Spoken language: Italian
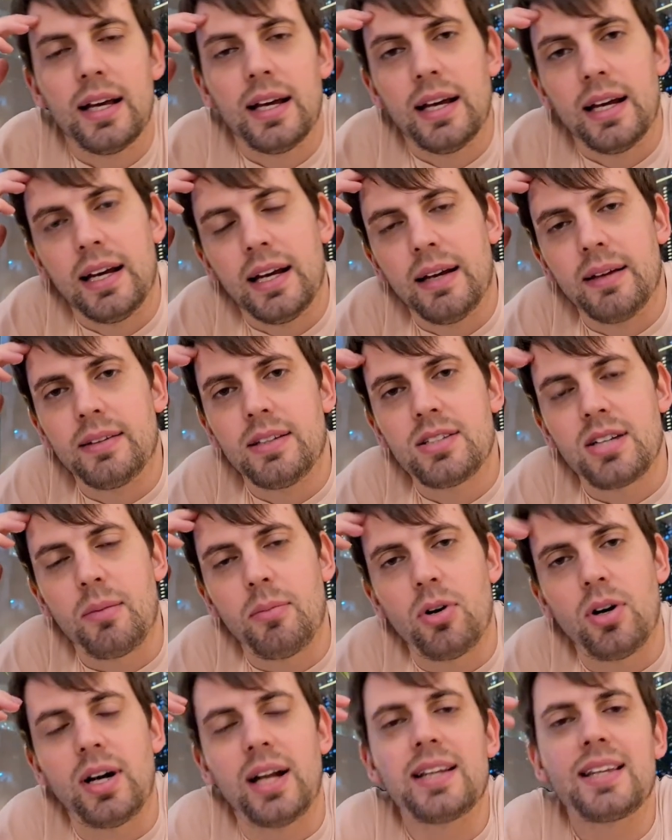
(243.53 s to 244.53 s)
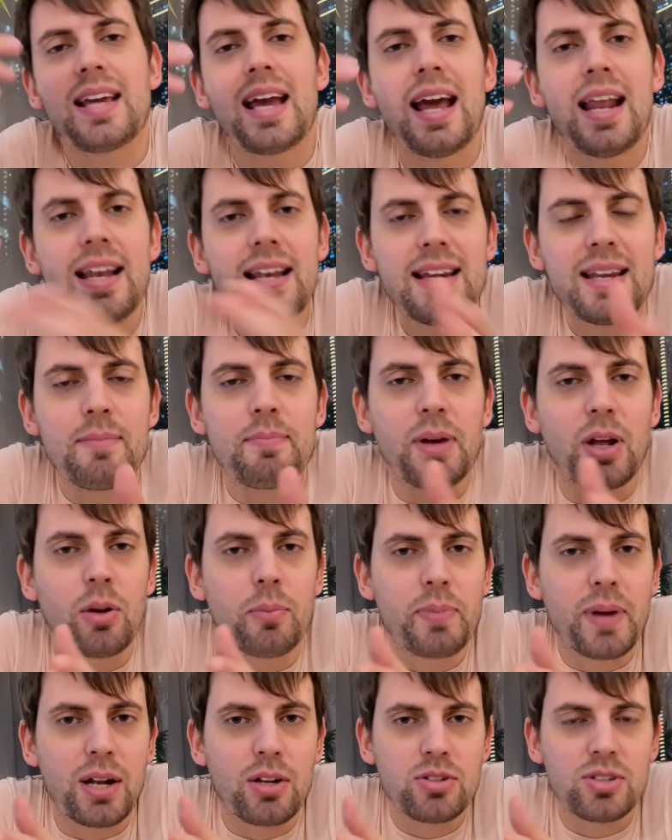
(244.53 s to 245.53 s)
eh, diciamo Agnelli
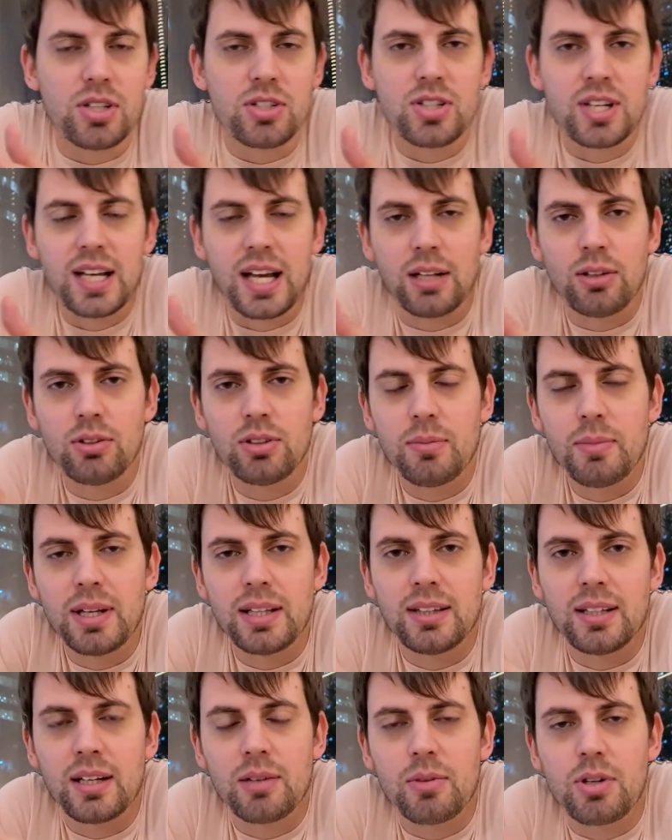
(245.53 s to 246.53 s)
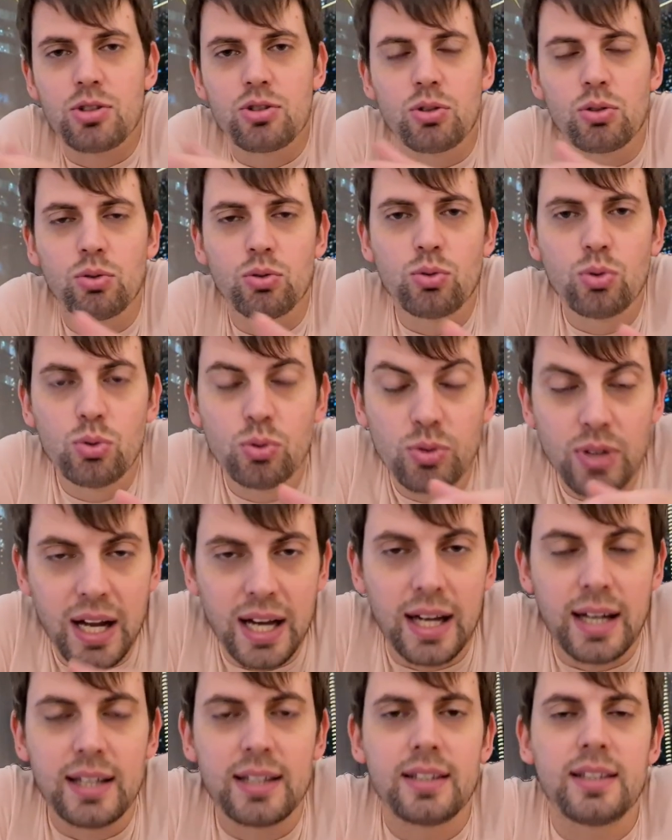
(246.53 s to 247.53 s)
piano piano sta cercando di mettere una
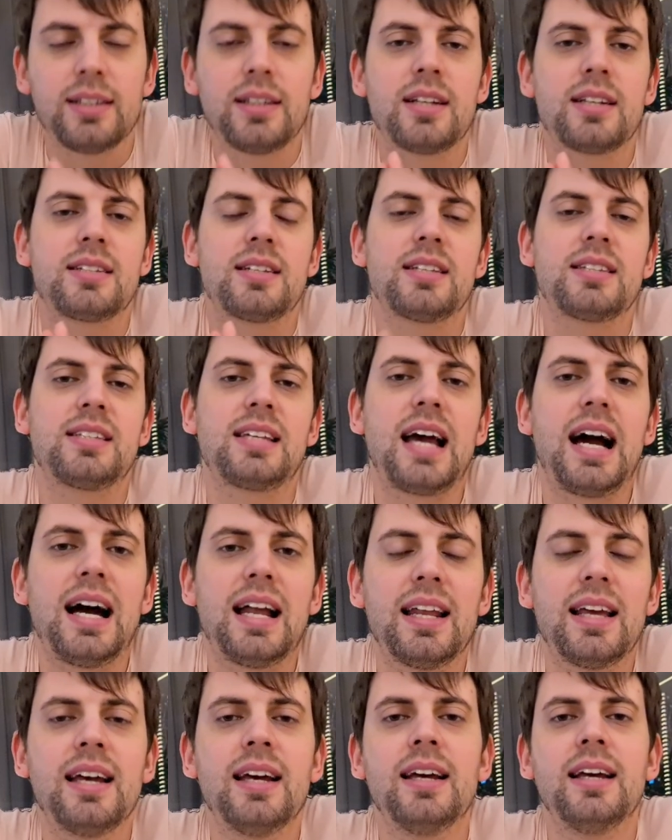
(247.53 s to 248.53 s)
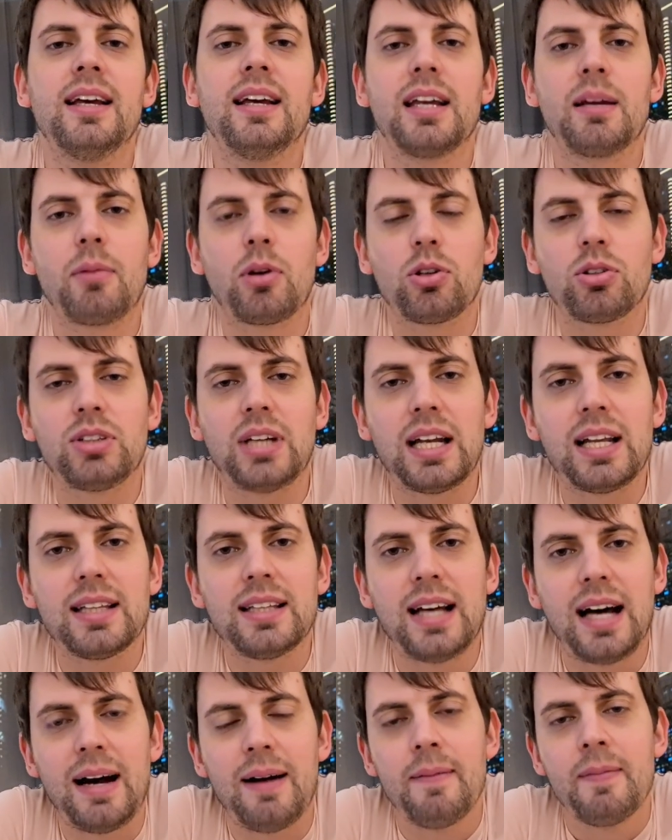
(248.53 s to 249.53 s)
struttura in dirigenziale in modo tale
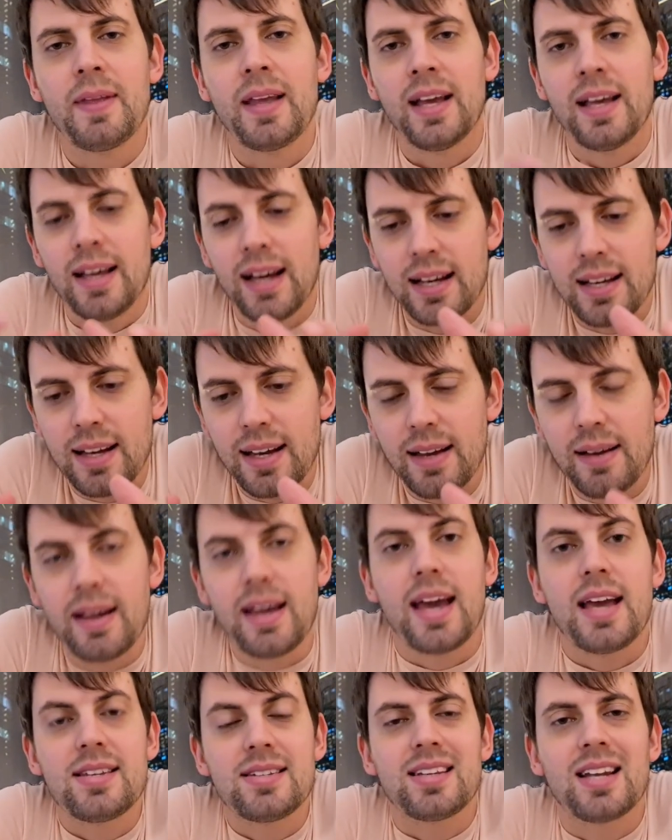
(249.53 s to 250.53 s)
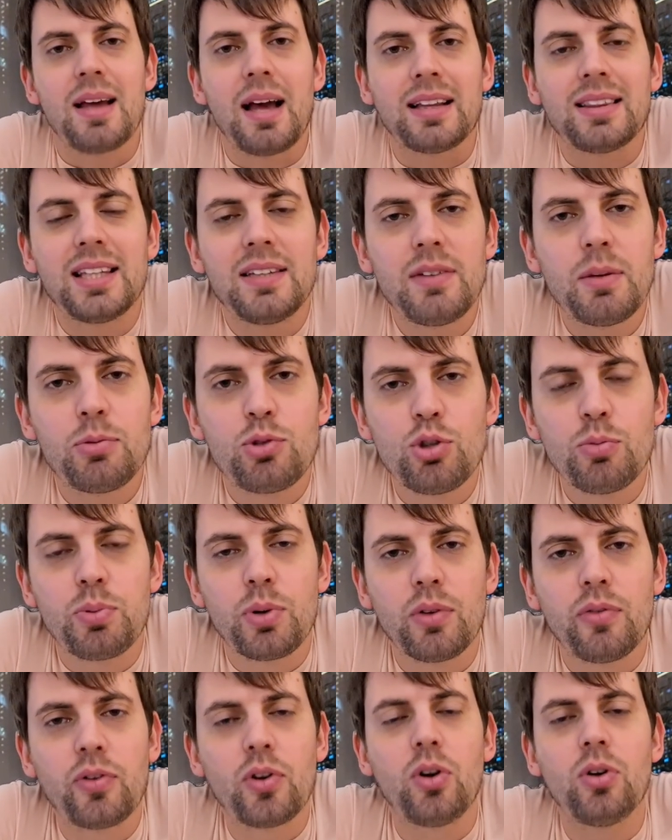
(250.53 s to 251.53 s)
da eh, eh essere attivi su
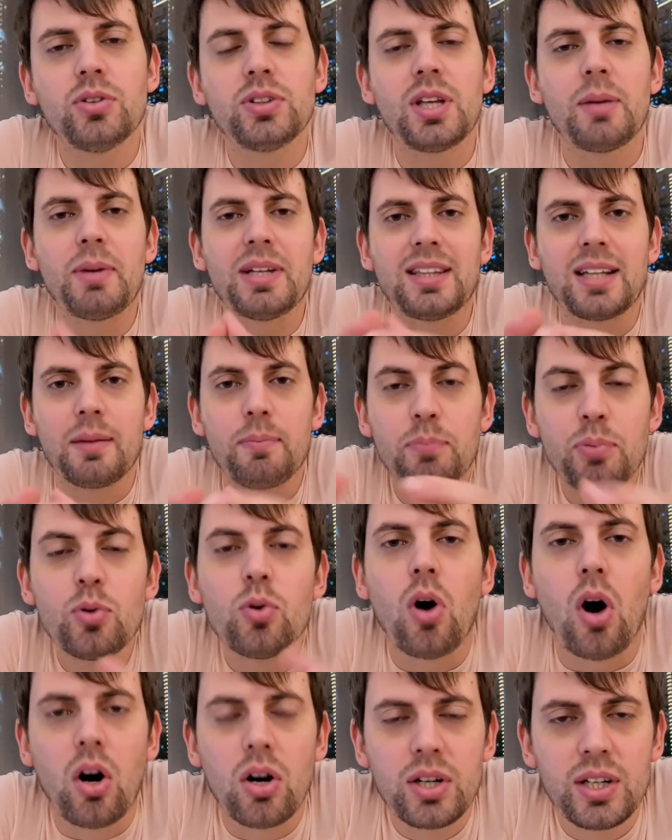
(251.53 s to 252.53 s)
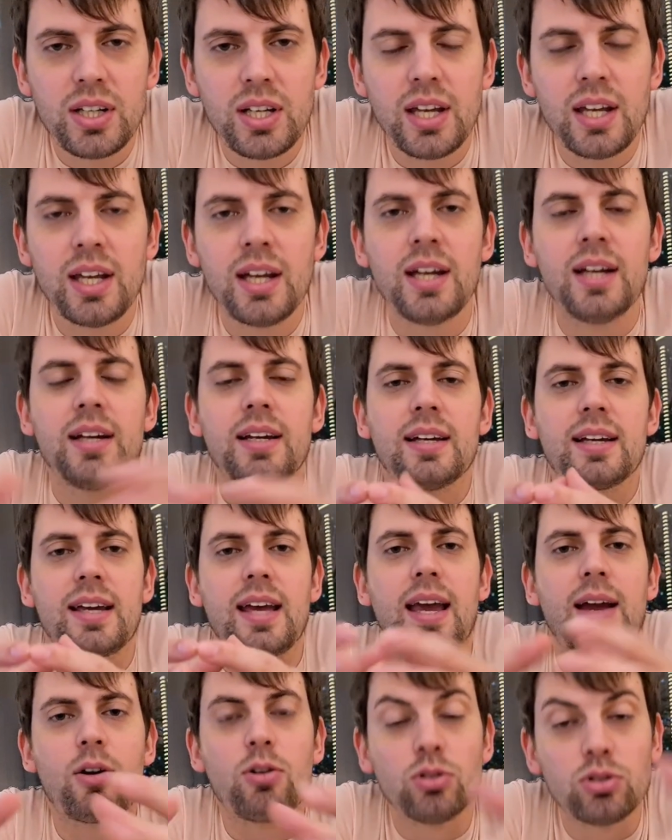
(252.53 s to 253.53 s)
più, più fronti e mettere più occhi
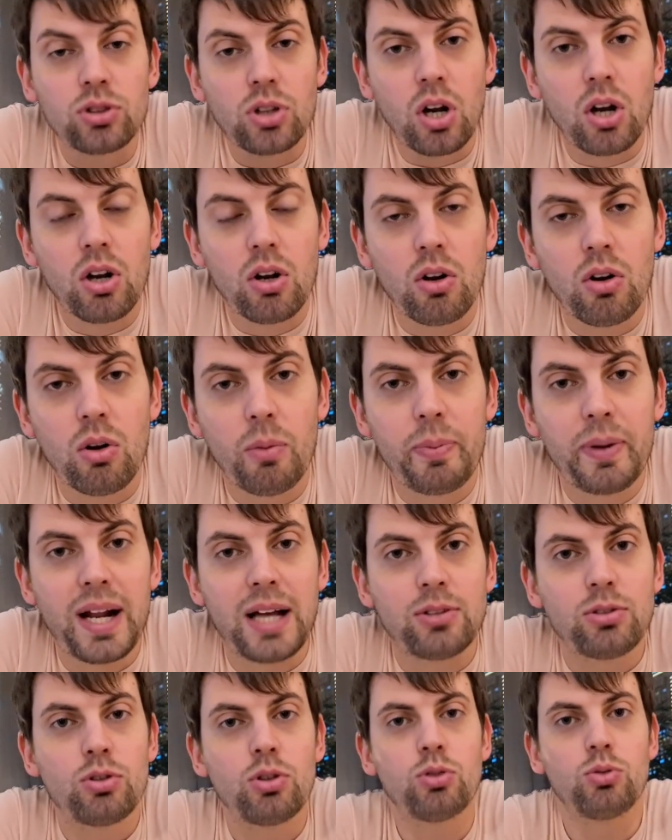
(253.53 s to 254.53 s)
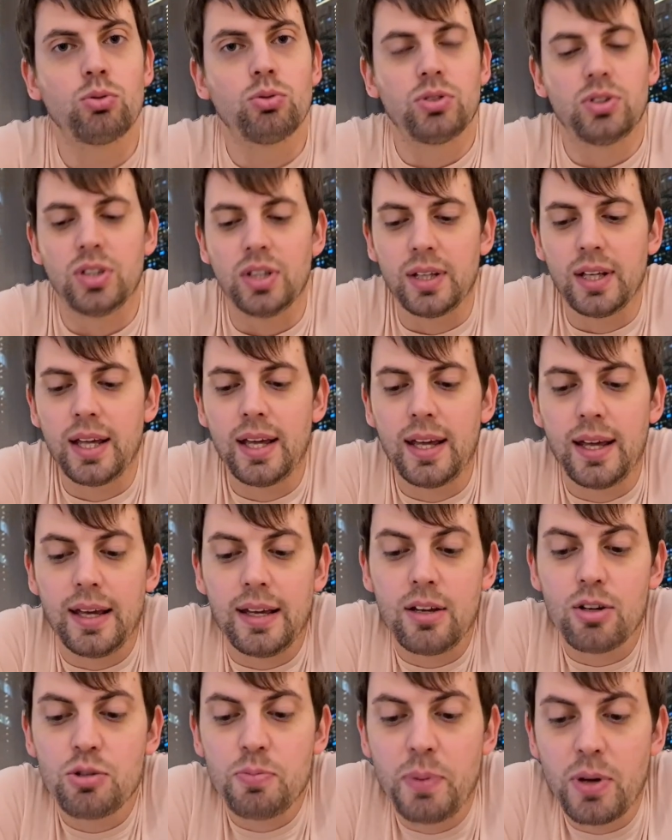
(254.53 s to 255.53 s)
che controllano l'operato di tutti. E
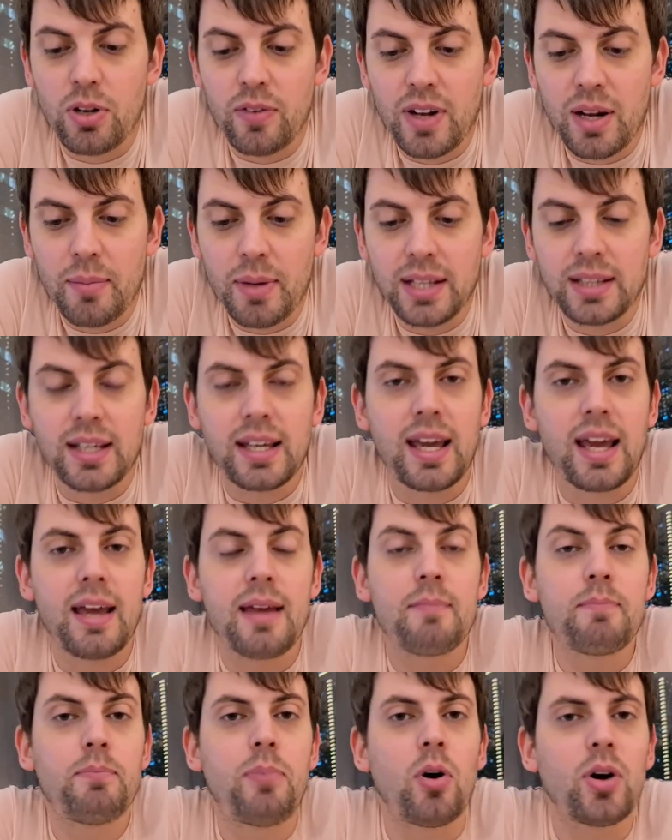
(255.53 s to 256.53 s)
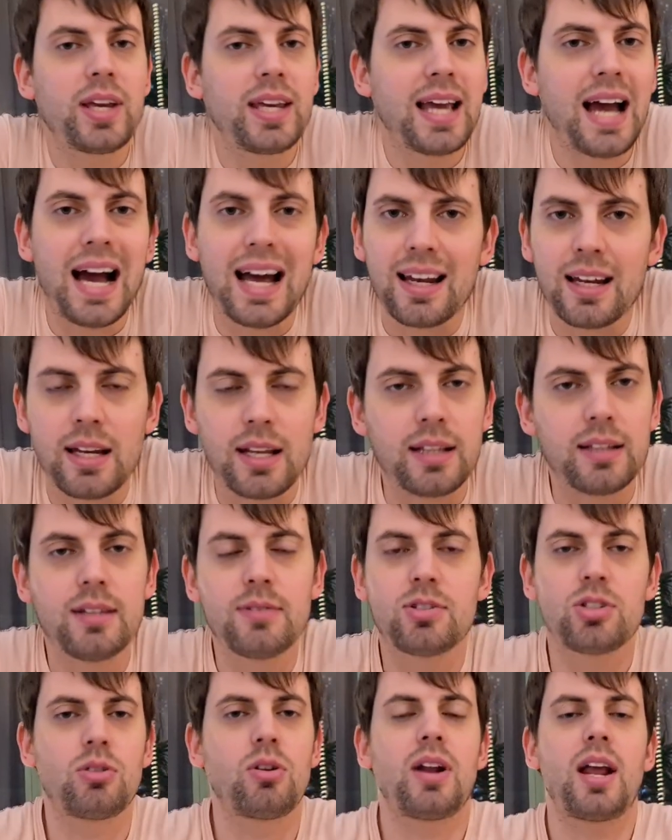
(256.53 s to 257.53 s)
io spero veramente che in pochi anni,
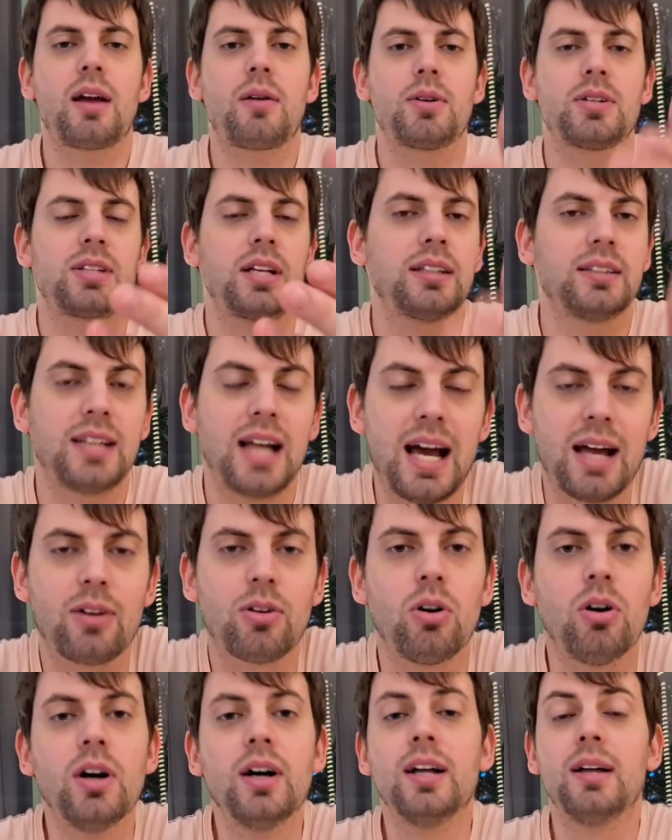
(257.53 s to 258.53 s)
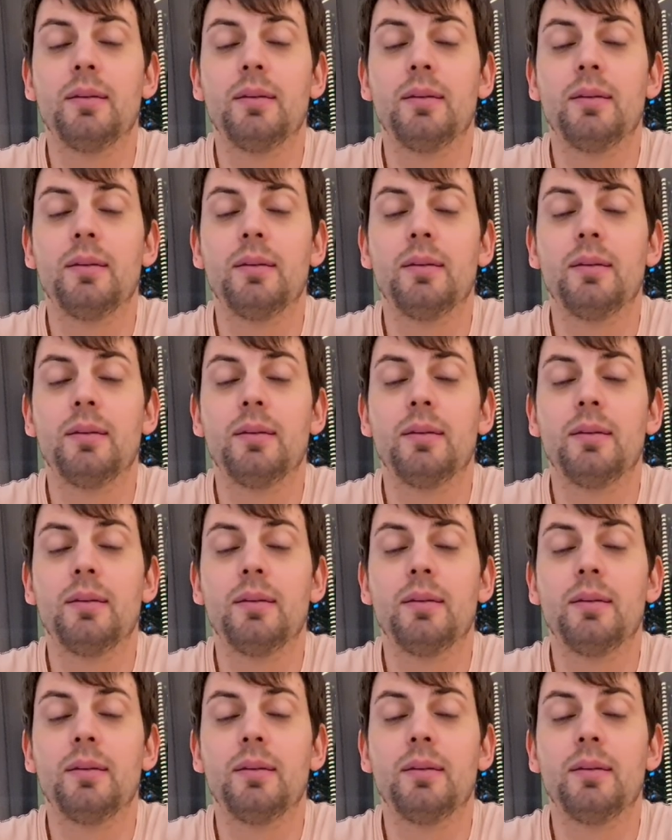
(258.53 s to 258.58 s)
se non è quest'altro anno,